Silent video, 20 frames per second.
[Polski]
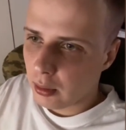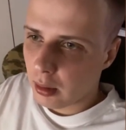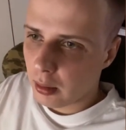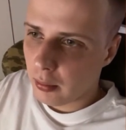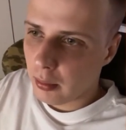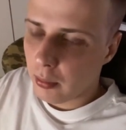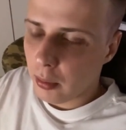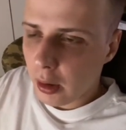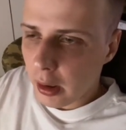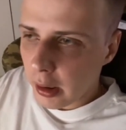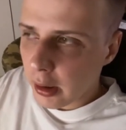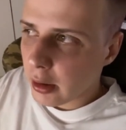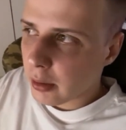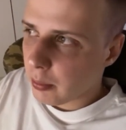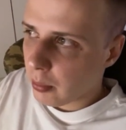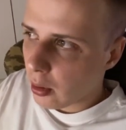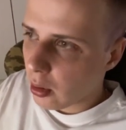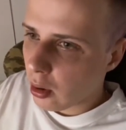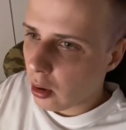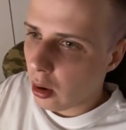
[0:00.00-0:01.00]
które mówią, okej,
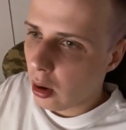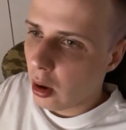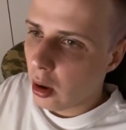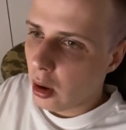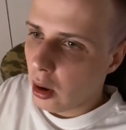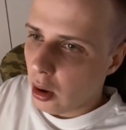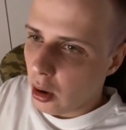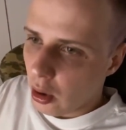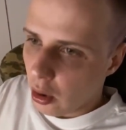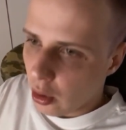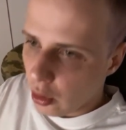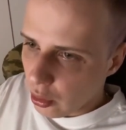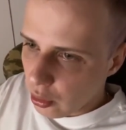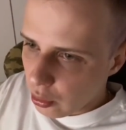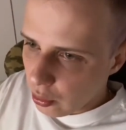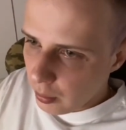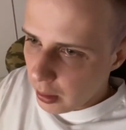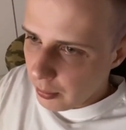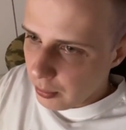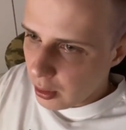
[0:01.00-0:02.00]
spoko,
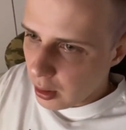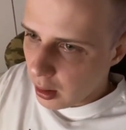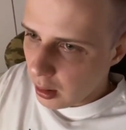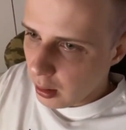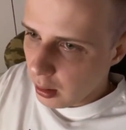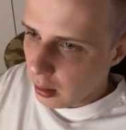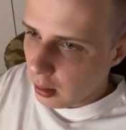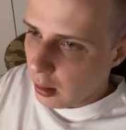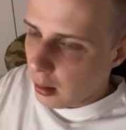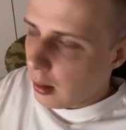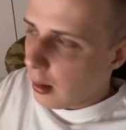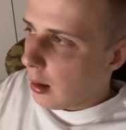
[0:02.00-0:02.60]
rozumiem Cię,